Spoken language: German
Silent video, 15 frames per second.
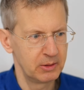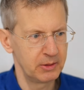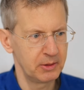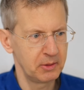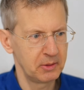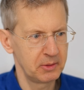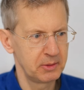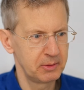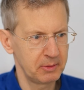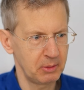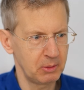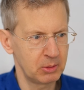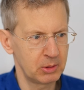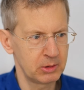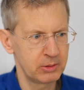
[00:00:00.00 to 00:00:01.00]
Äh,
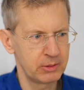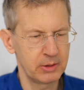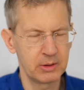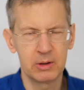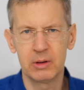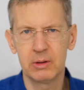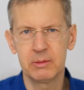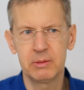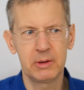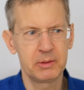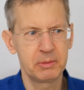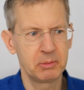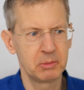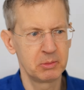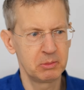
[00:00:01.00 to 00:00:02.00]
und äh,
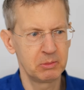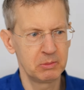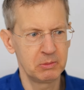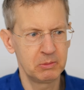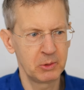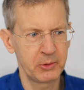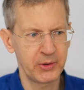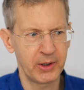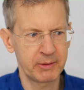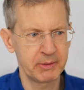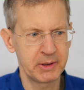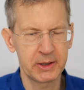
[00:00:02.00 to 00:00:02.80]
ich muss sagen,